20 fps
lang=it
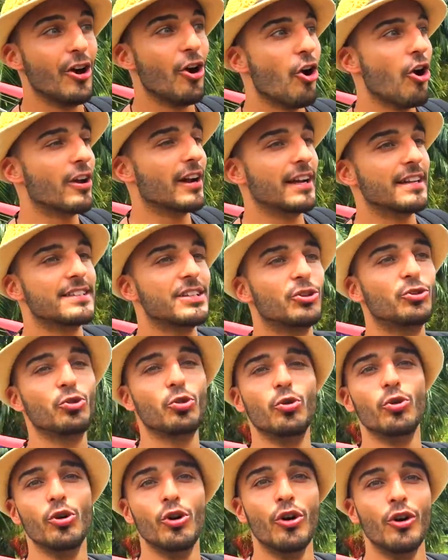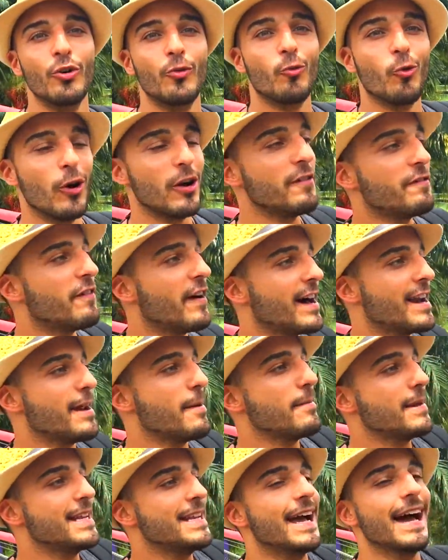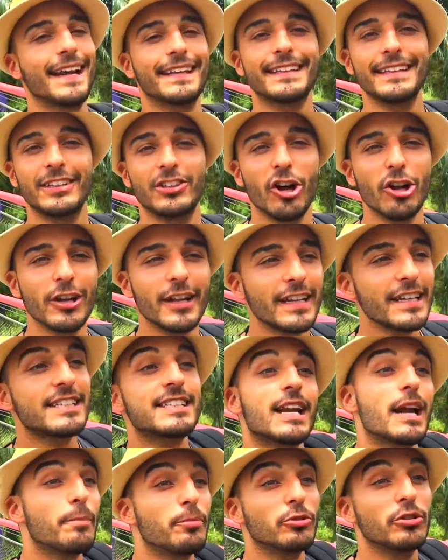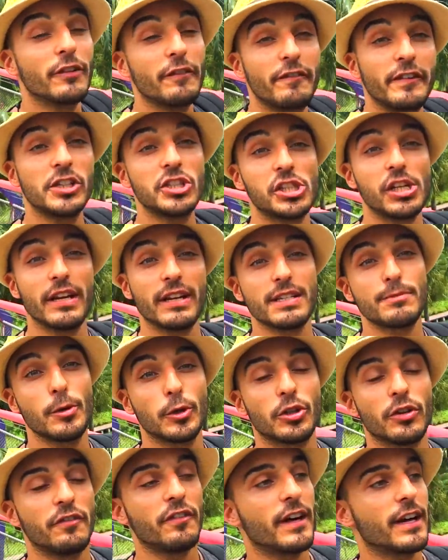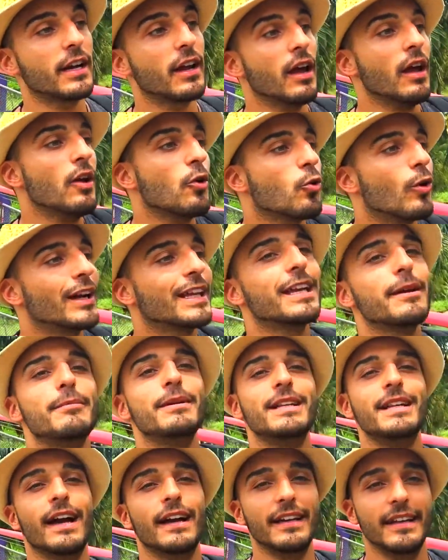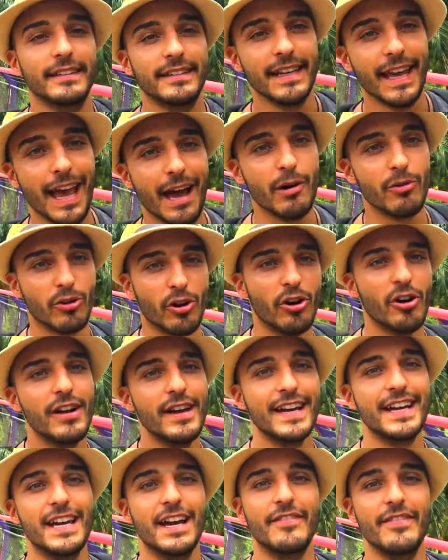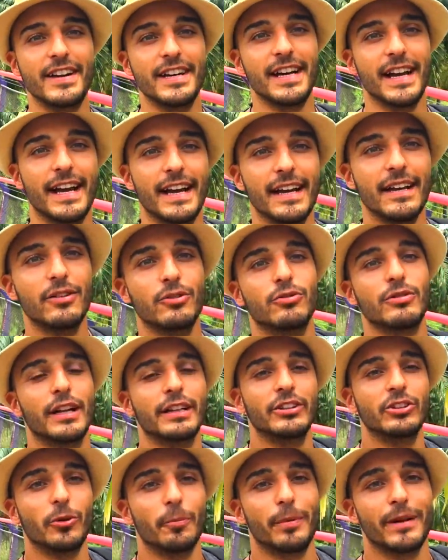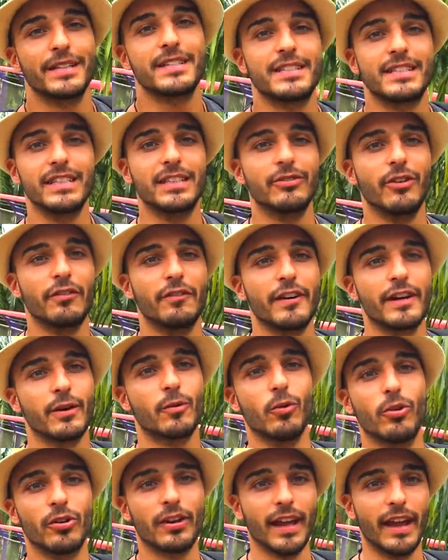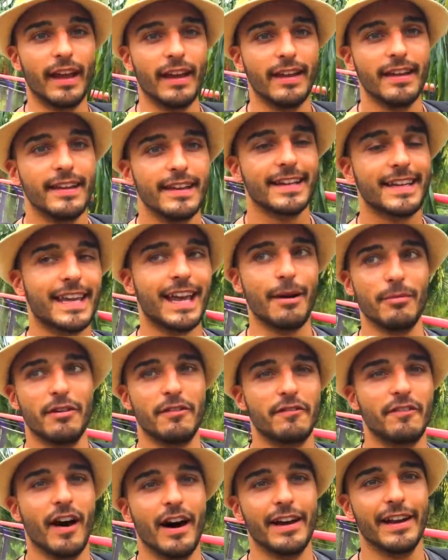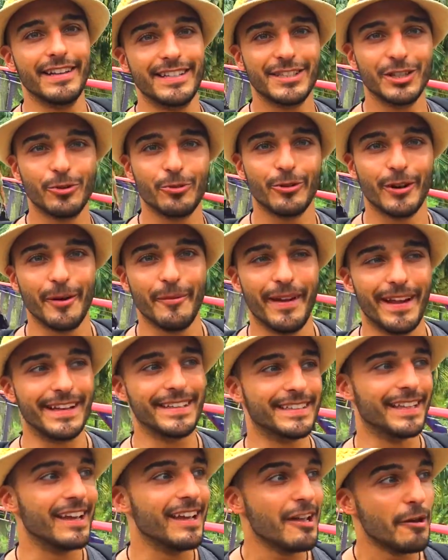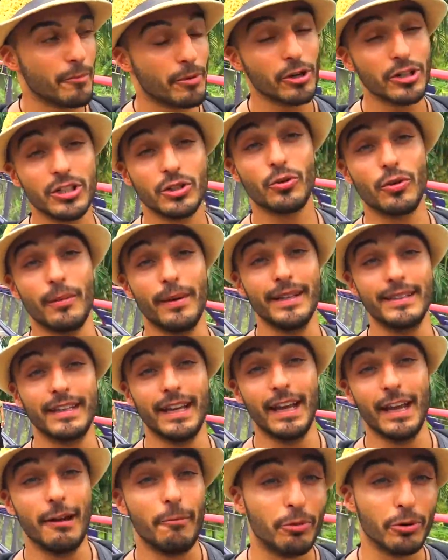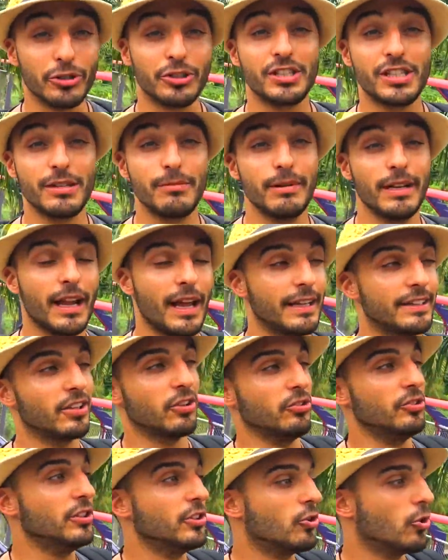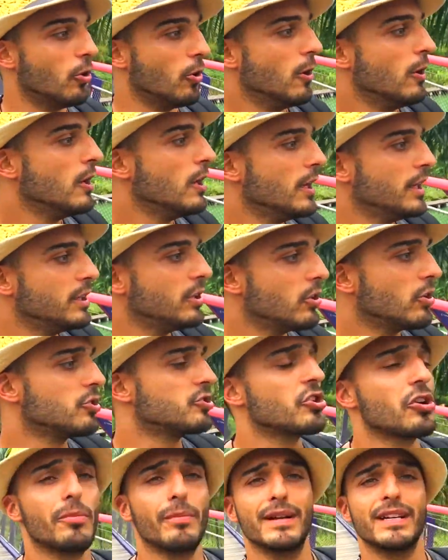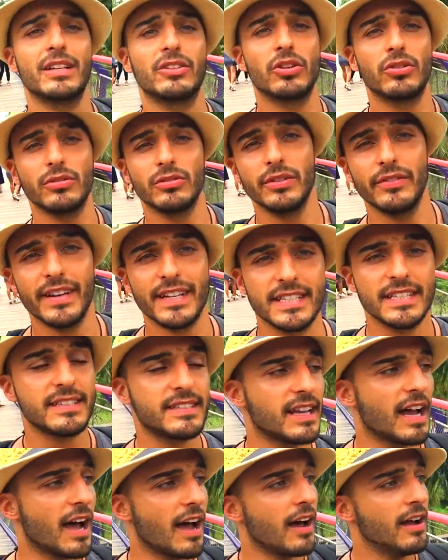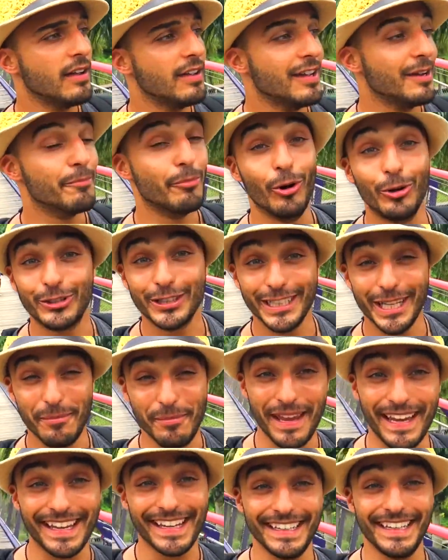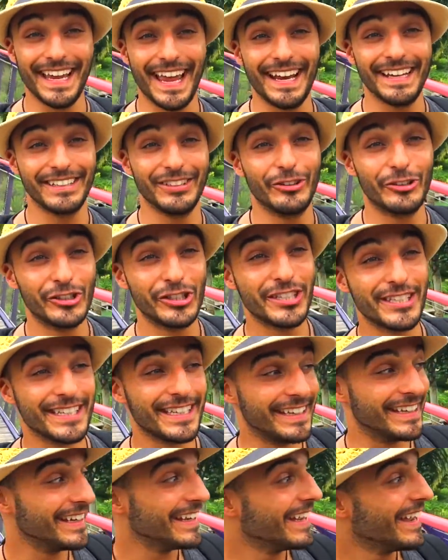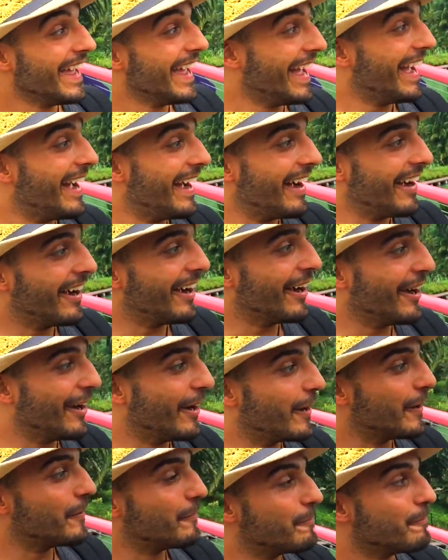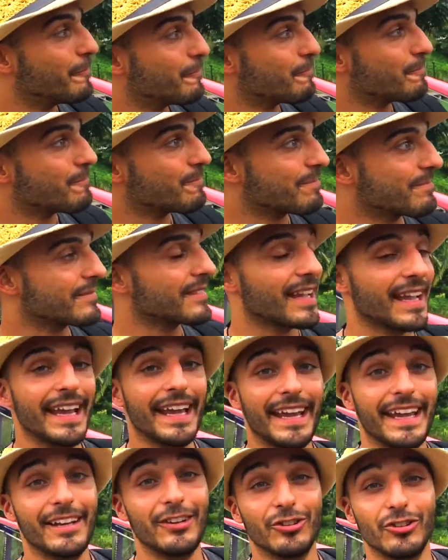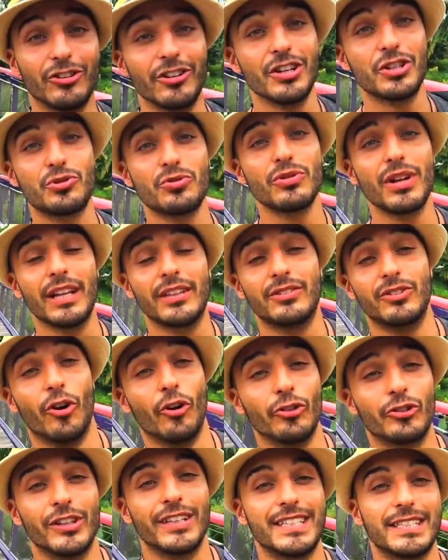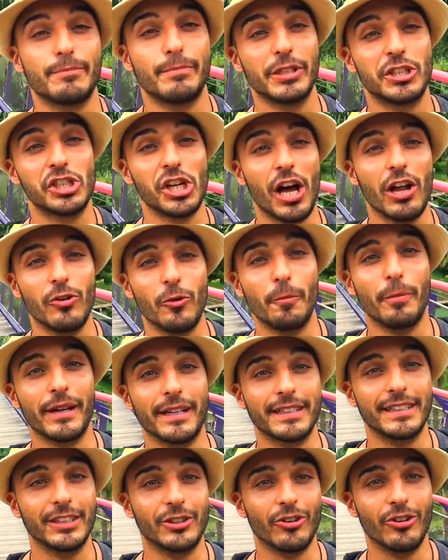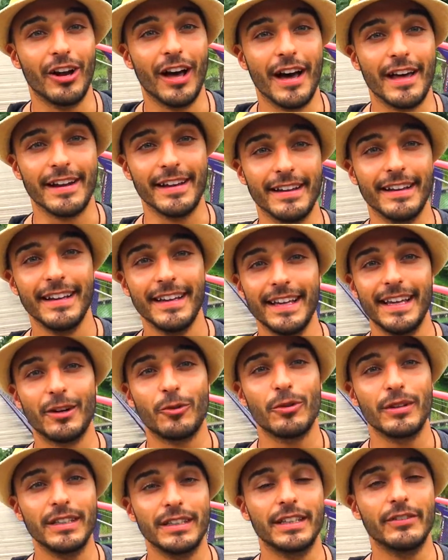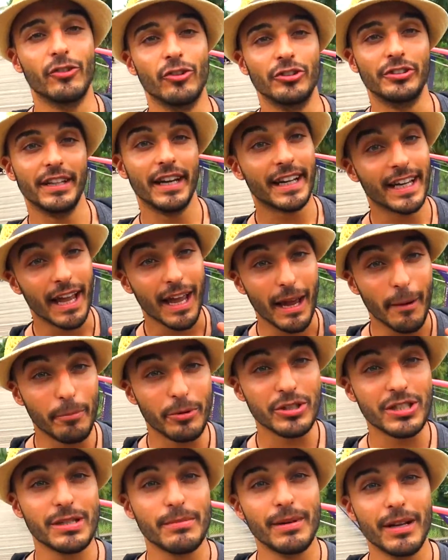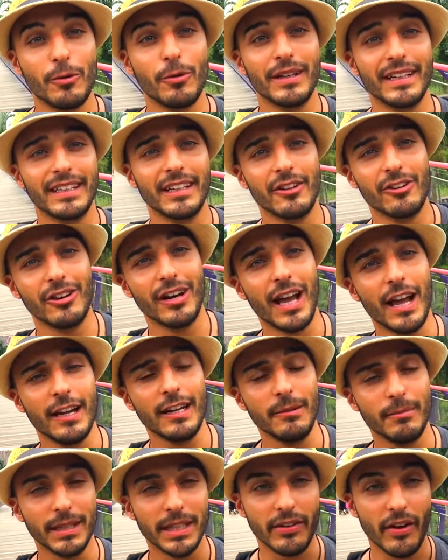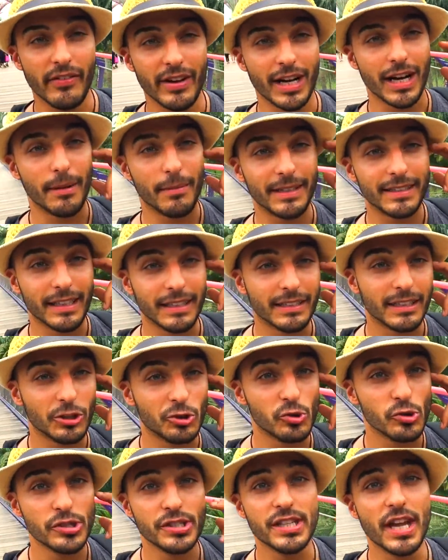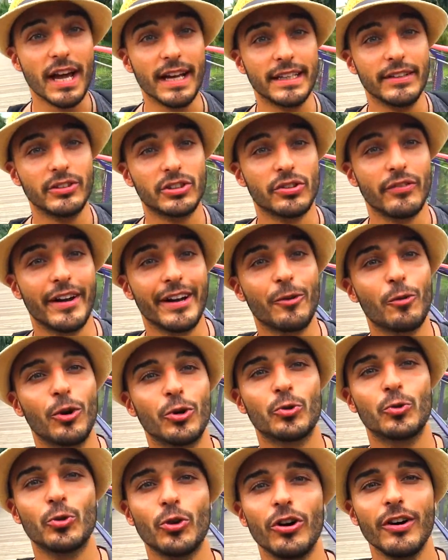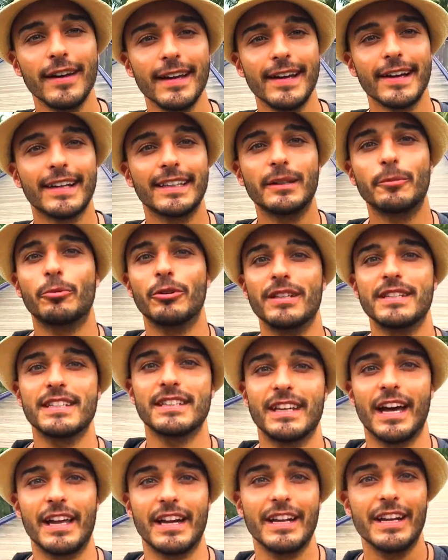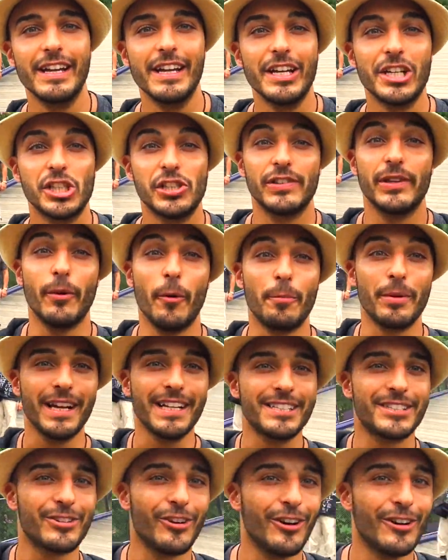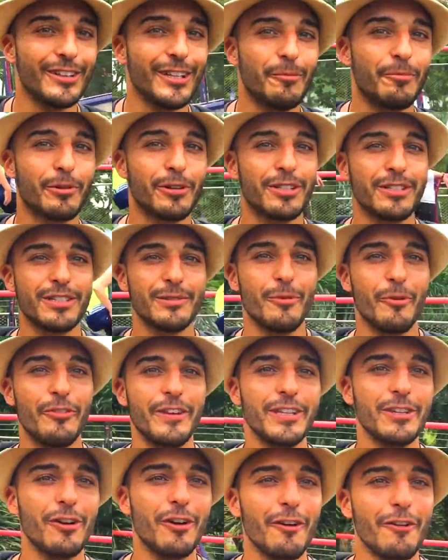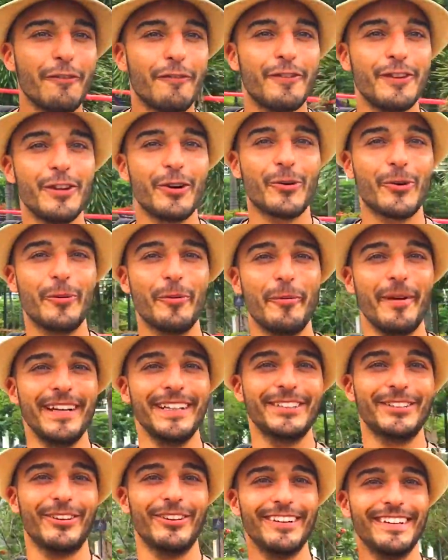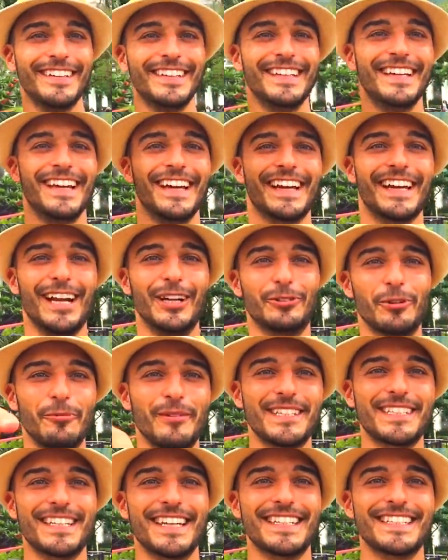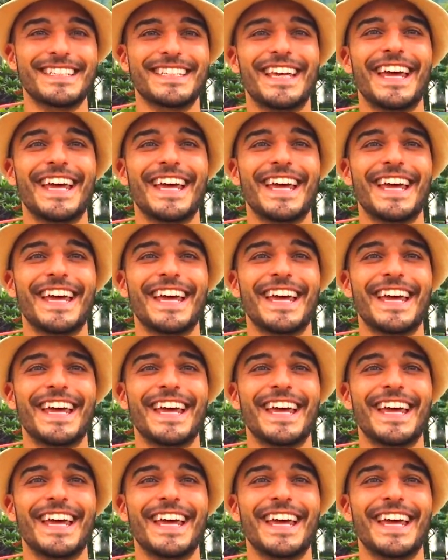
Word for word: Ora se tu vuoi fare miliardi di dollari sarà più difficile rispetto a fare qualche migliaia di euro e avere un reddito passivo e fare quello che che ami fare sicuramente però sicuramente è possibile te lo dico io non sono mai andato all'università molti dei miei clienti oggi sì um, e non ho nessuna dote speciale o particolare quindi ti voglio dire che è possibile guadagnare online ma devi avere la mentalità giusta e devi trovare qualcuno che ti può insegnare ci vediamo presto nel prossimo video fino a quel momento crea il tuo business